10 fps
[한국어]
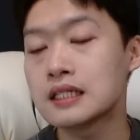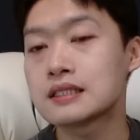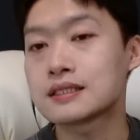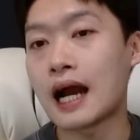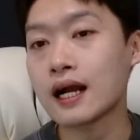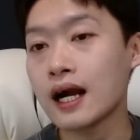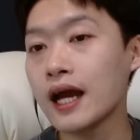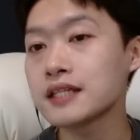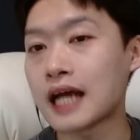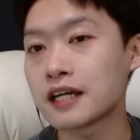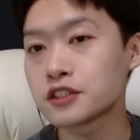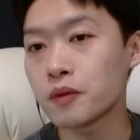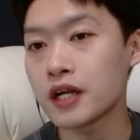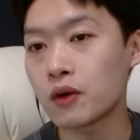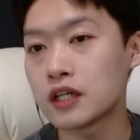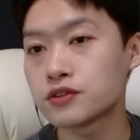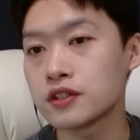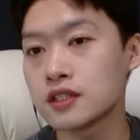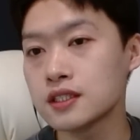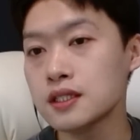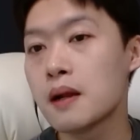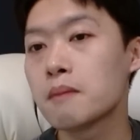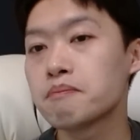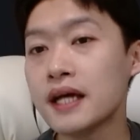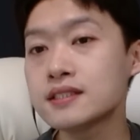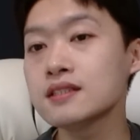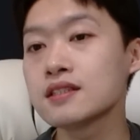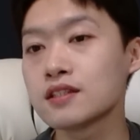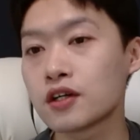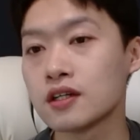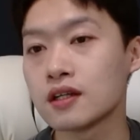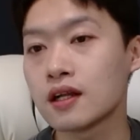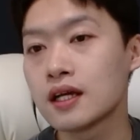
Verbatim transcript: 자카의 장점이라고 할 수 있는 패스 능력을